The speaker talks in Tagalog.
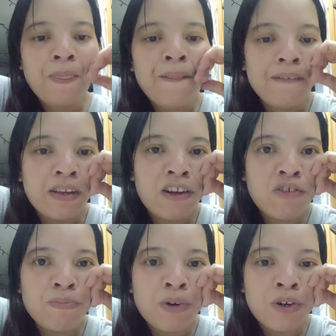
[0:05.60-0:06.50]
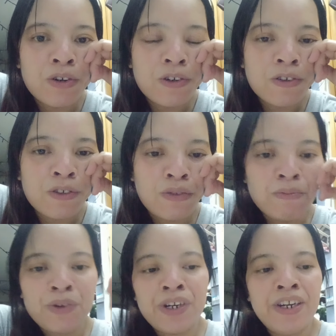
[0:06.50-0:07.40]
Hello po. Good
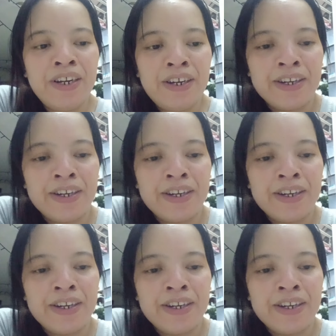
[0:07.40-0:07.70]
morning.